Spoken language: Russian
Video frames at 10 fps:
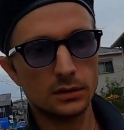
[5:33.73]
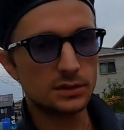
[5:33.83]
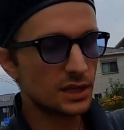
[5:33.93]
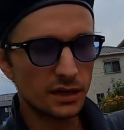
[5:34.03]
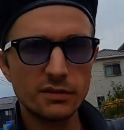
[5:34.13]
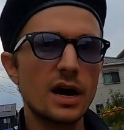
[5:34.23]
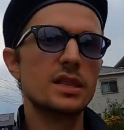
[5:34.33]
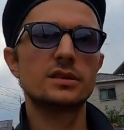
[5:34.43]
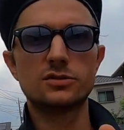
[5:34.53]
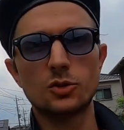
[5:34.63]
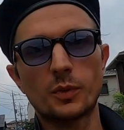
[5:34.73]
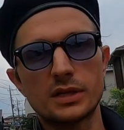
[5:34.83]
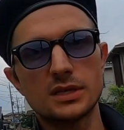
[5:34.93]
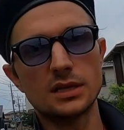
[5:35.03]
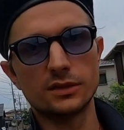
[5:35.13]
деревянный, сто
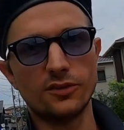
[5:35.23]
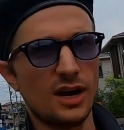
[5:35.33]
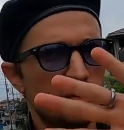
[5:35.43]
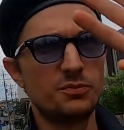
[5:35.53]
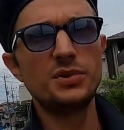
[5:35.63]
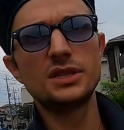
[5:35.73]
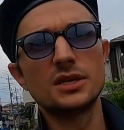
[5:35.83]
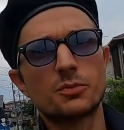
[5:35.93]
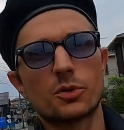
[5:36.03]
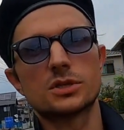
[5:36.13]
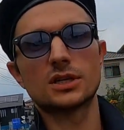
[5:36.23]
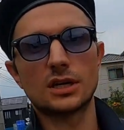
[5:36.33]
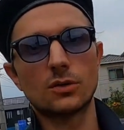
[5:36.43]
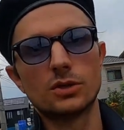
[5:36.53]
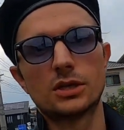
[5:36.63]
процентов отбитый
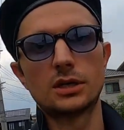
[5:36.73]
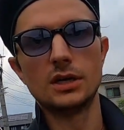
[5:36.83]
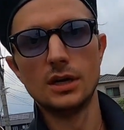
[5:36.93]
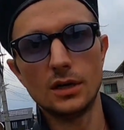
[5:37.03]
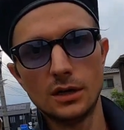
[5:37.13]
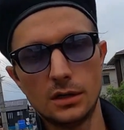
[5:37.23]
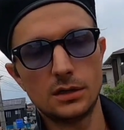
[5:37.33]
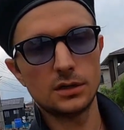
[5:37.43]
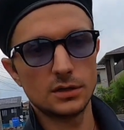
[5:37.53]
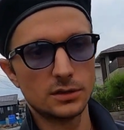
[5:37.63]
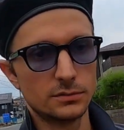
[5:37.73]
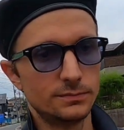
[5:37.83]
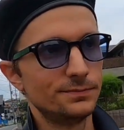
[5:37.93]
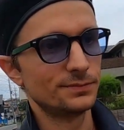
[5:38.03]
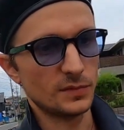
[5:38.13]
просто какой-то,
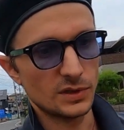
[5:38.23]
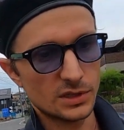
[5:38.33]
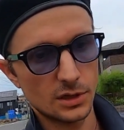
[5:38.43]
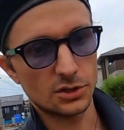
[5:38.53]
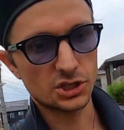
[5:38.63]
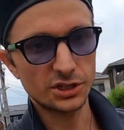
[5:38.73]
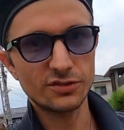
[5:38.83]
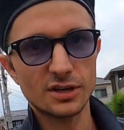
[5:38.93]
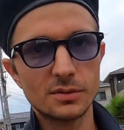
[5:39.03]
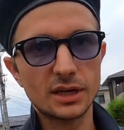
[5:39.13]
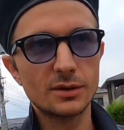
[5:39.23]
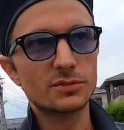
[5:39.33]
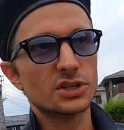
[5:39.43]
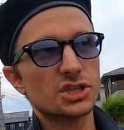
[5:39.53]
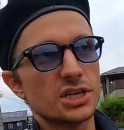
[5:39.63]
э, не знаю, шифером
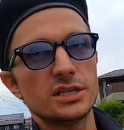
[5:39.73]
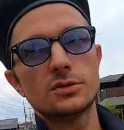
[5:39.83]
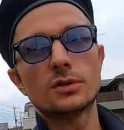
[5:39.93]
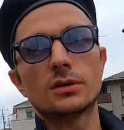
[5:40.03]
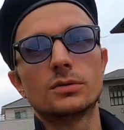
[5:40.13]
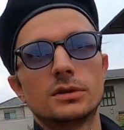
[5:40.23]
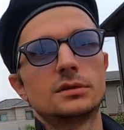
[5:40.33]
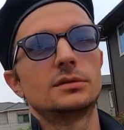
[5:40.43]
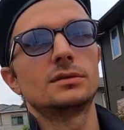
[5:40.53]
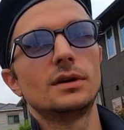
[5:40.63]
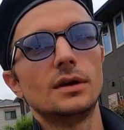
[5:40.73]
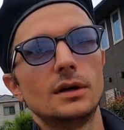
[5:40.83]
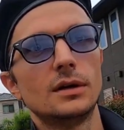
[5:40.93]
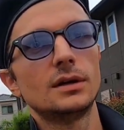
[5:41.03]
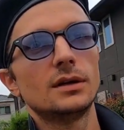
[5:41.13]
каким-то, жестью какой-то.
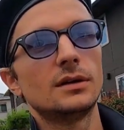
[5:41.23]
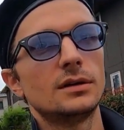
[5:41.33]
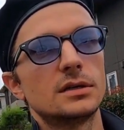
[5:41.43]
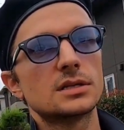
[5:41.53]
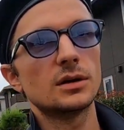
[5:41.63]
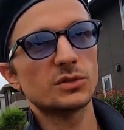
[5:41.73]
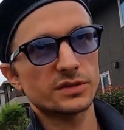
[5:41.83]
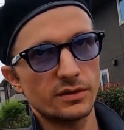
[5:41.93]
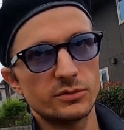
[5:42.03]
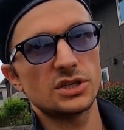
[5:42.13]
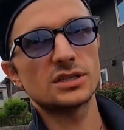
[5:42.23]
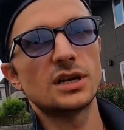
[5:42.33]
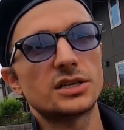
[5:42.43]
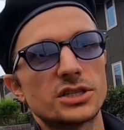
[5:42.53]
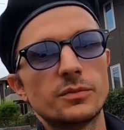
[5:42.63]
Не знаю, мы с вами сейчас
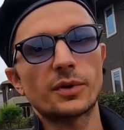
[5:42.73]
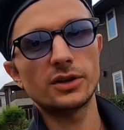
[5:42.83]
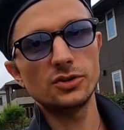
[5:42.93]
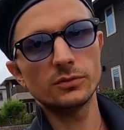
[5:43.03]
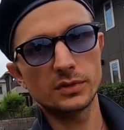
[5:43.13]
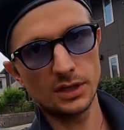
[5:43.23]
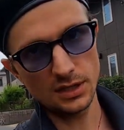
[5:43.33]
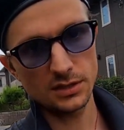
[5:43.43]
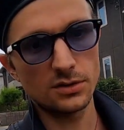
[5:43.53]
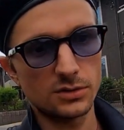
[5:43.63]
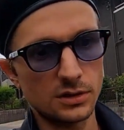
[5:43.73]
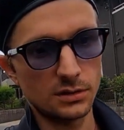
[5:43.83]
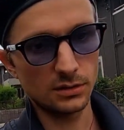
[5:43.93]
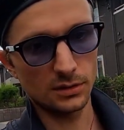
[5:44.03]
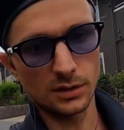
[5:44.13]
дальше там пройдем. Я надеюсь,
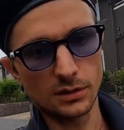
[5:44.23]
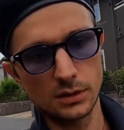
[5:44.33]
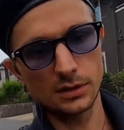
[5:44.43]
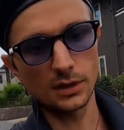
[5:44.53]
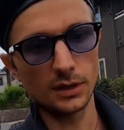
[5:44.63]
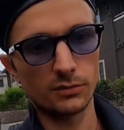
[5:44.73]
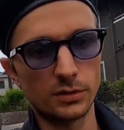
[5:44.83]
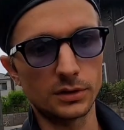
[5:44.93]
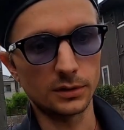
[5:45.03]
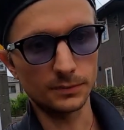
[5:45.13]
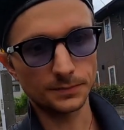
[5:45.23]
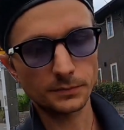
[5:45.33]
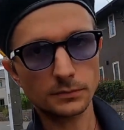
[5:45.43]
я его это